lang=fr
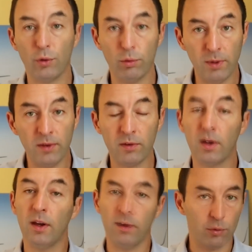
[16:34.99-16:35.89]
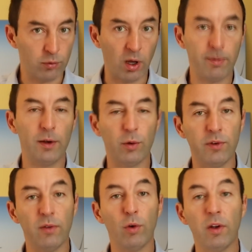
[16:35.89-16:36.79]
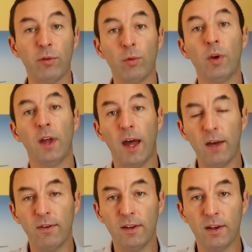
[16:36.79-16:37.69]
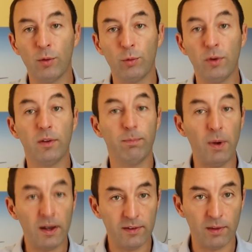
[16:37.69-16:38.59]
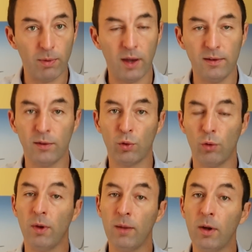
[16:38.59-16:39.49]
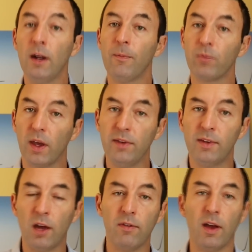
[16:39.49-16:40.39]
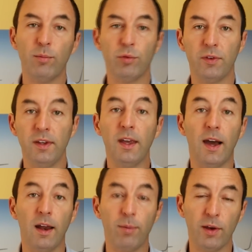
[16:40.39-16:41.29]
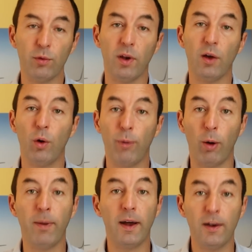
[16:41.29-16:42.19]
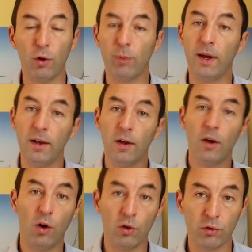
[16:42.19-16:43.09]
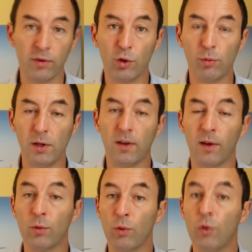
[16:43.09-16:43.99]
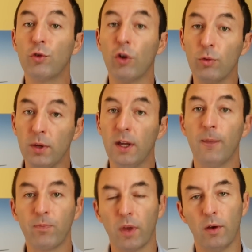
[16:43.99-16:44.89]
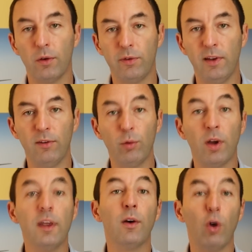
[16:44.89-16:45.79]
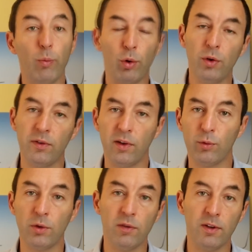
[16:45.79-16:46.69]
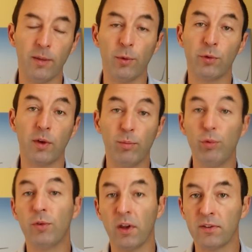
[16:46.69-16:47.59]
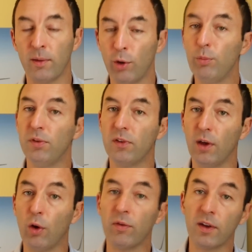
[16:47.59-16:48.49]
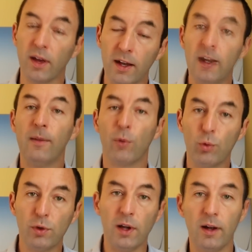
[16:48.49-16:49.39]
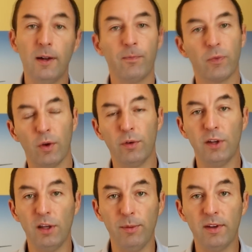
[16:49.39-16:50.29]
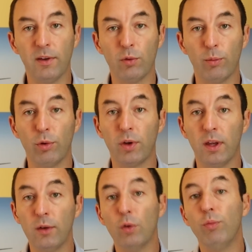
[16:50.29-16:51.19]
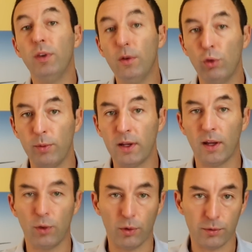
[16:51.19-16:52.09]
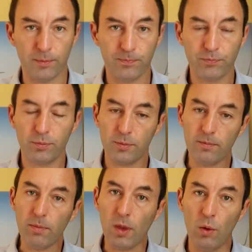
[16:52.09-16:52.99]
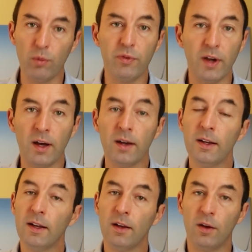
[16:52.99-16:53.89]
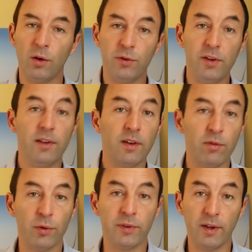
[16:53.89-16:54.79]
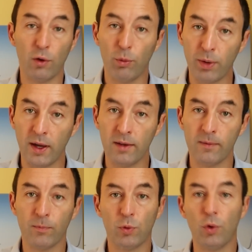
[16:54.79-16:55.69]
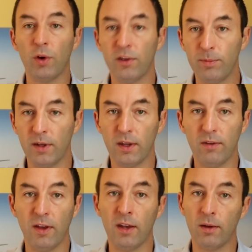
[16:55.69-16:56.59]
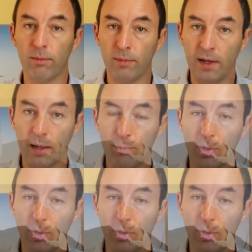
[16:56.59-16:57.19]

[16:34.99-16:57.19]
de Minsk. Et je vous rappelle que ces violations avaient été conduites par les séparatistes eux-mêmes et ça avait abouti à la prise de l'aéroport par les rebelles en janvier 2015. Donc aujourd'hui, euh, si les Ukrainiens reprenaient cette zone, évidemment, ce serait plus qu'un symbole puisqu'ils reviendraient au-delà euh, des limites qui sont bloquées depuis 2014. On verra euh, si les avancées reprennent dans les semaines qui viennent, mais la